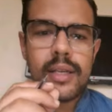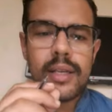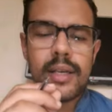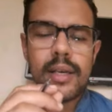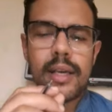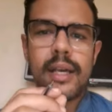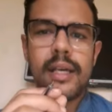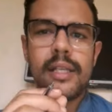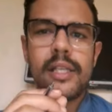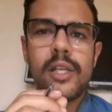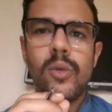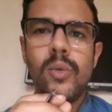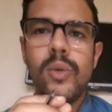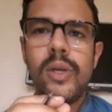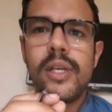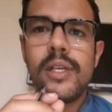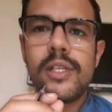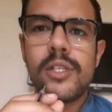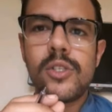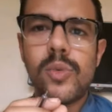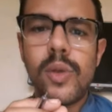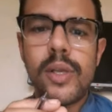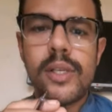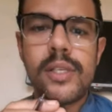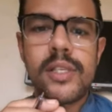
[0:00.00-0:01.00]
غادي يولي
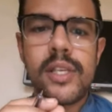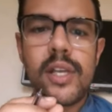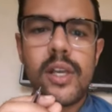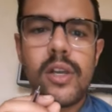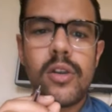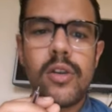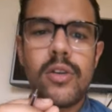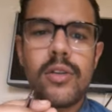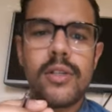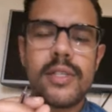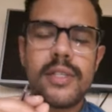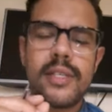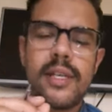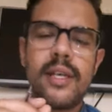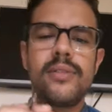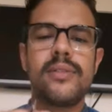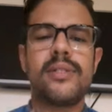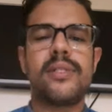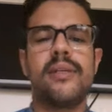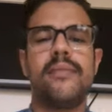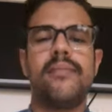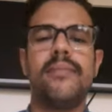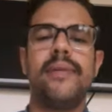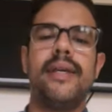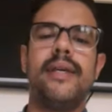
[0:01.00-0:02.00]
يسوا 50
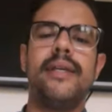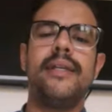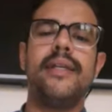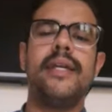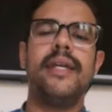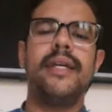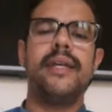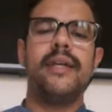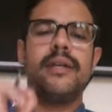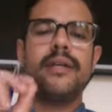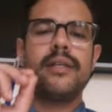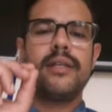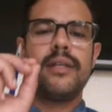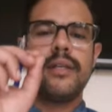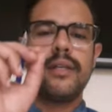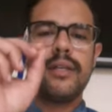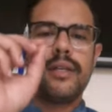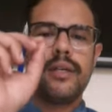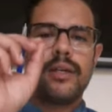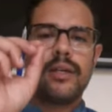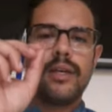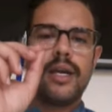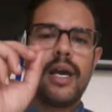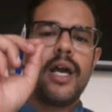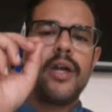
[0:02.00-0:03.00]
سنتيم يعني
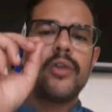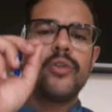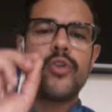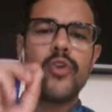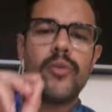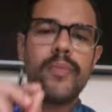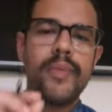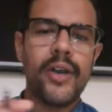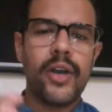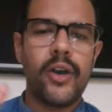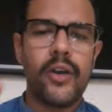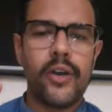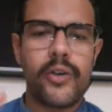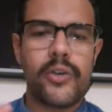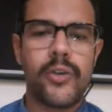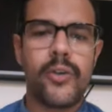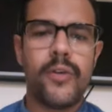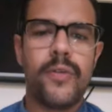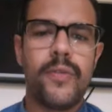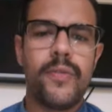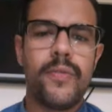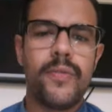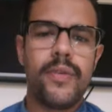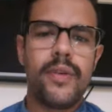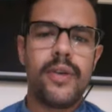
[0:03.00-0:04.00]
ان دومي
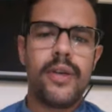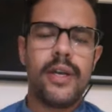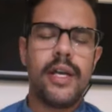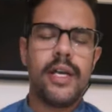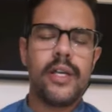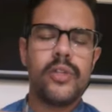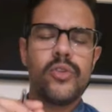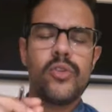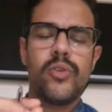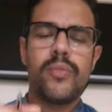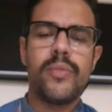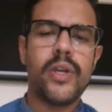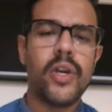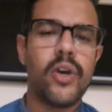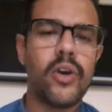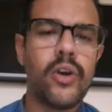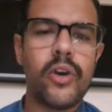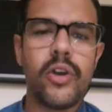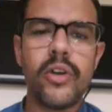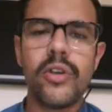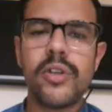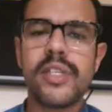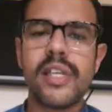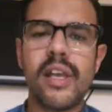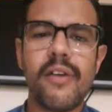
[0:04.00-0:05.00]
اورو ان دومي
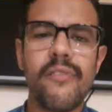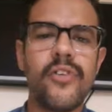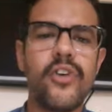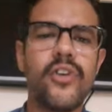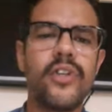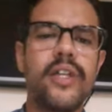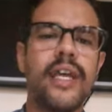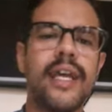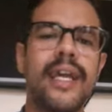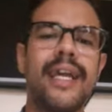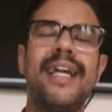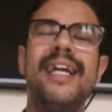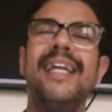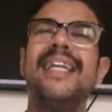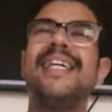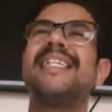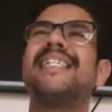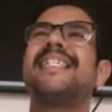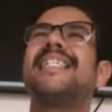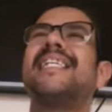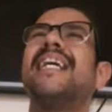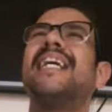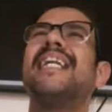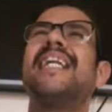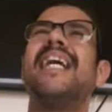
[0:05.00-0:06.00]
اورو سا فو دير يعني
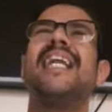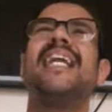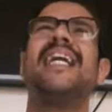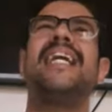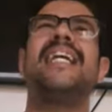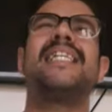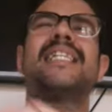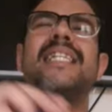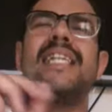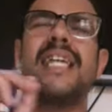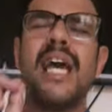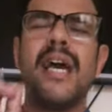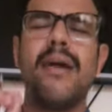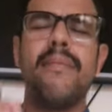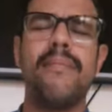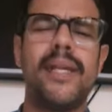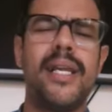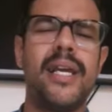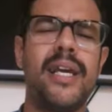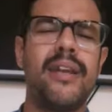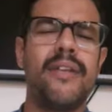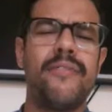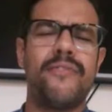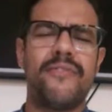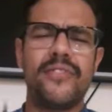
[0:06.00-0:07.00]
الصيدليات
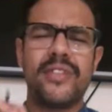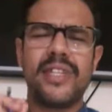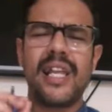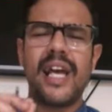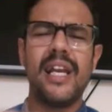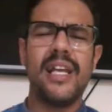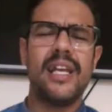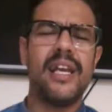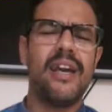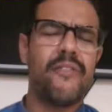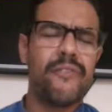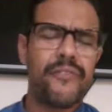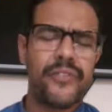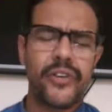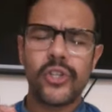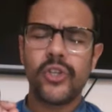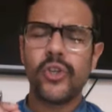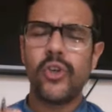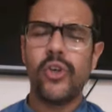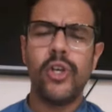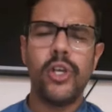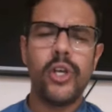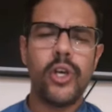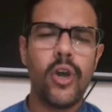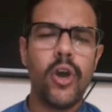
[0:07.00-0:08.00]
كاملين في الطاليان
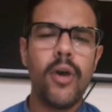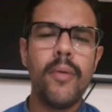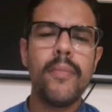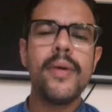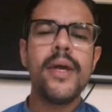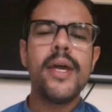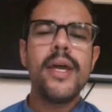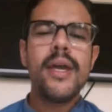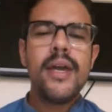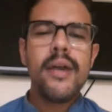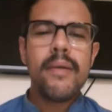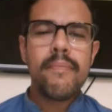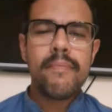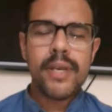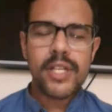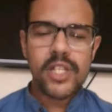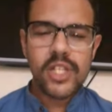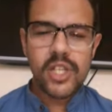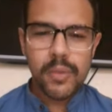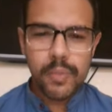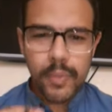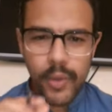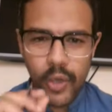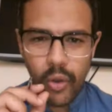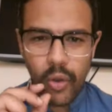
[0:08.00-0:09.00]
فرضوا عليهم
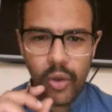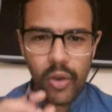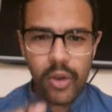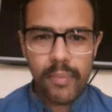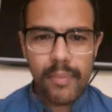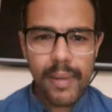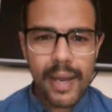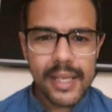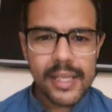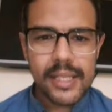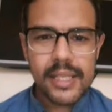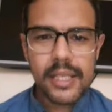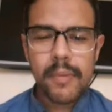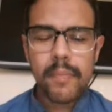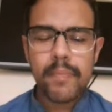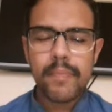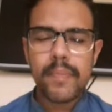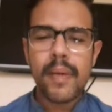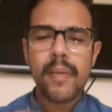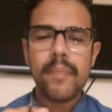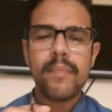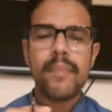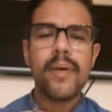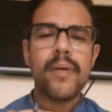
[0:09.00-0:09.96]
باش يبيعوا الماسك ب,